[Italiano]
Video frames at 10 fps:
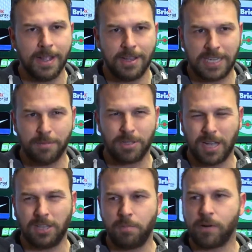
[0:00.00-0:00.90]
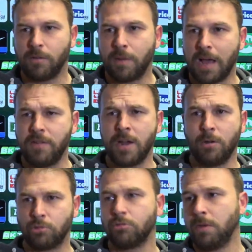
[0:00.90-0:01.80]
siamo stati però bravi a
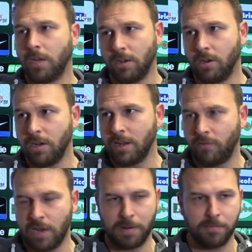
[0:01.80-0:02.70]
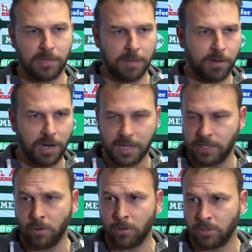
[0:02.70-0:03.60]
non subire gol, fino al primo tempo
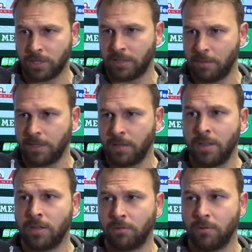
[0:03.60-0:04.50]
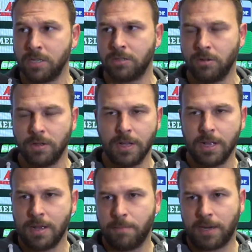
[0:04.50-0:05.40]
ragazzi ho esattamente detto questo,
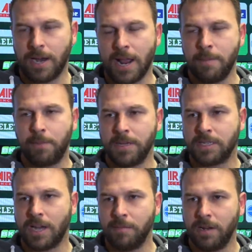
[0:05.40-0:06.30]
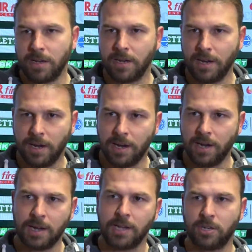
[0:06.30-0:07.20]
perché era impensabile
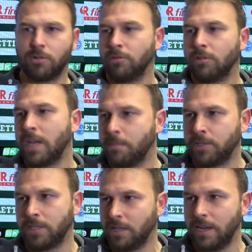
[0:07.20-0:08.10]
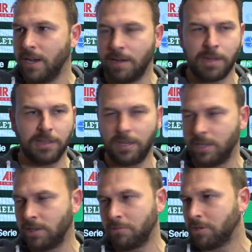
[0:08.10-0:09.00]
che, che il secondo tempo Cittadella
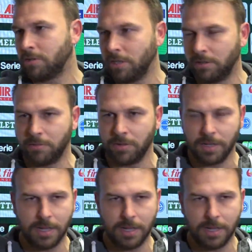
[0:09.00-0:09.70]
mantenesse questo ritmo.